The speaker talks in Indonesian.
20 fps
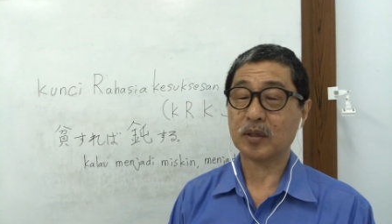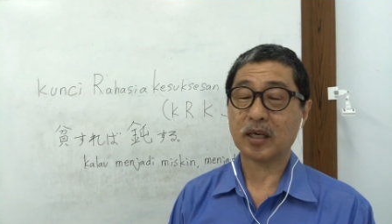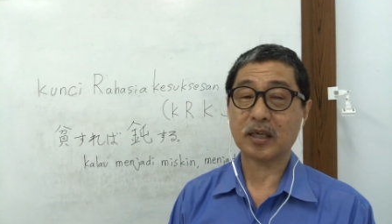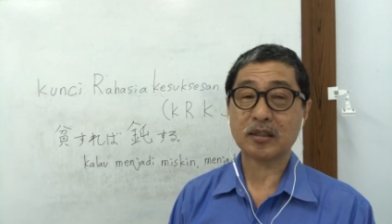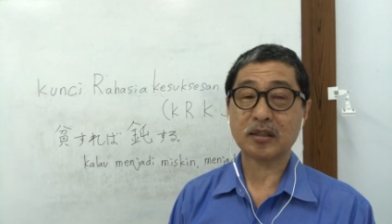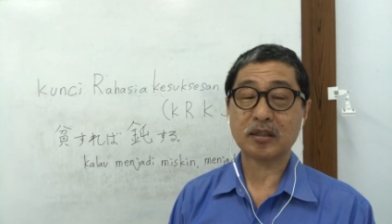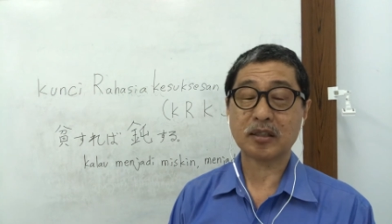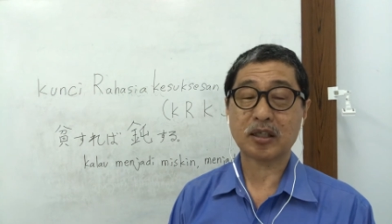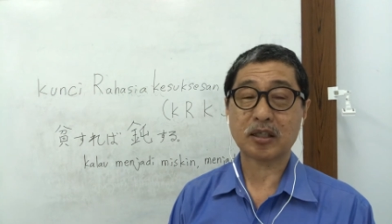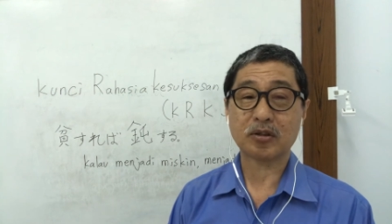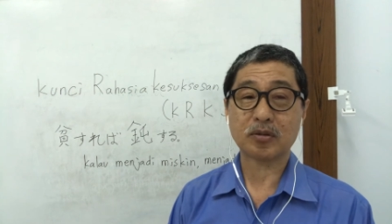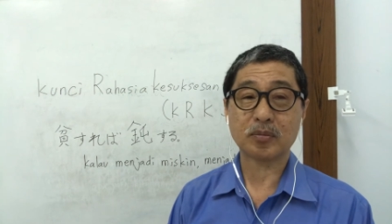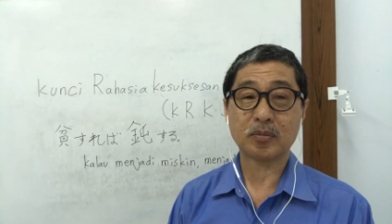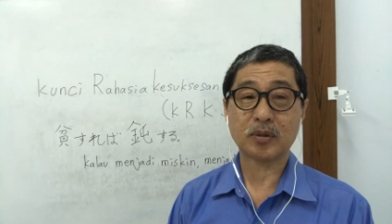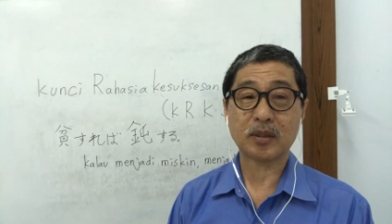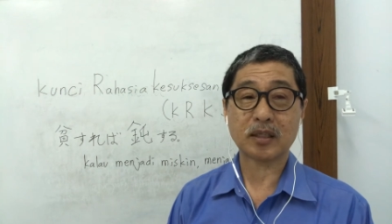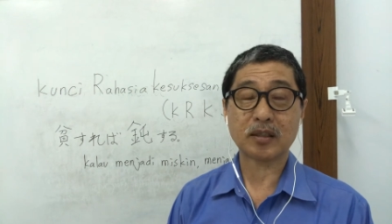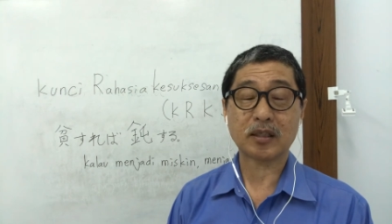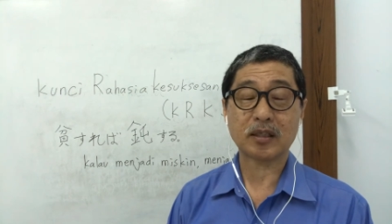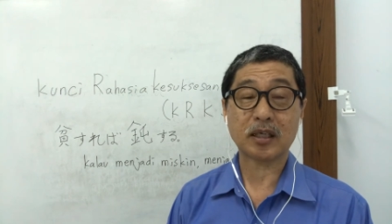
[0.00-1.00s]
gaji satu
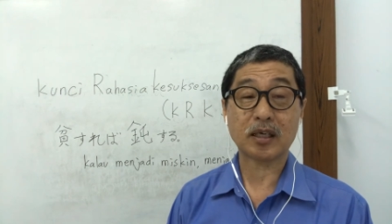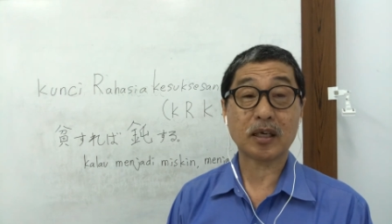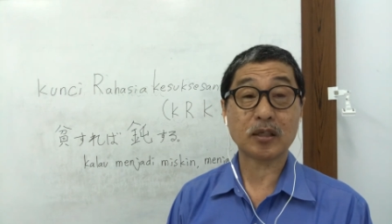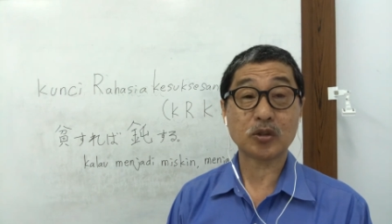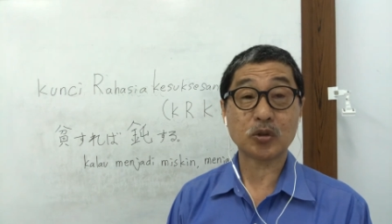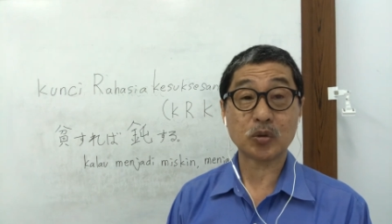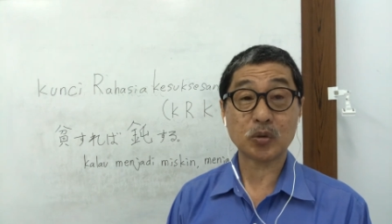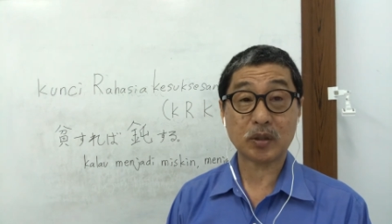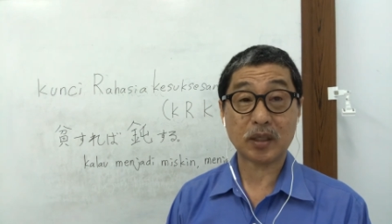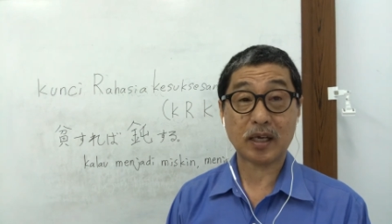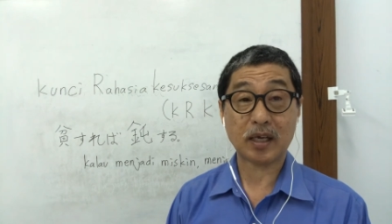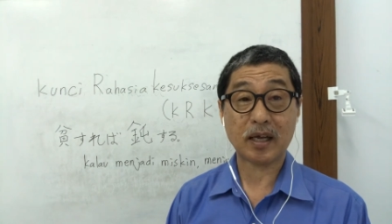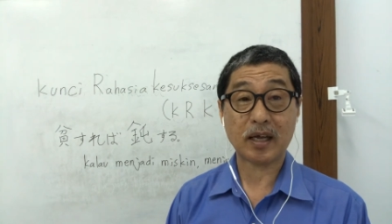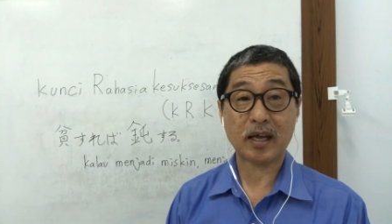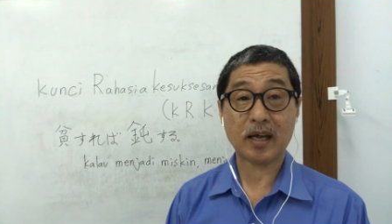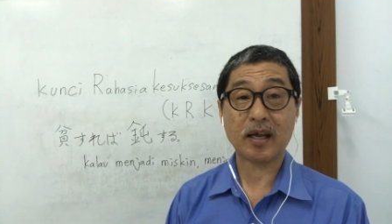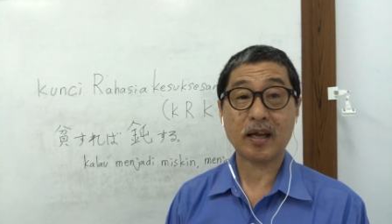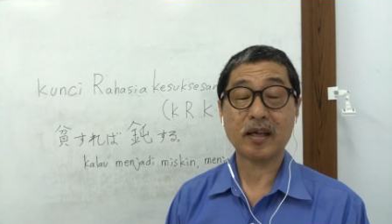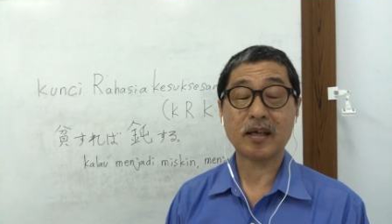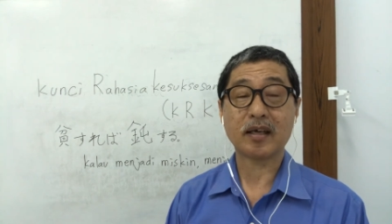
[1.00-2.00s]
bulan 3
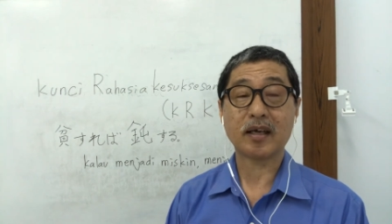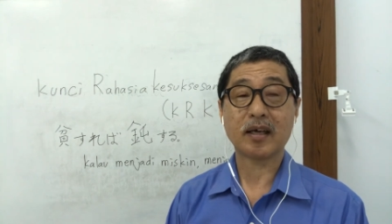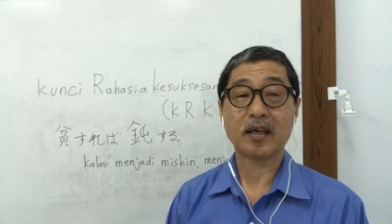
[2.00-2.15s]
juta,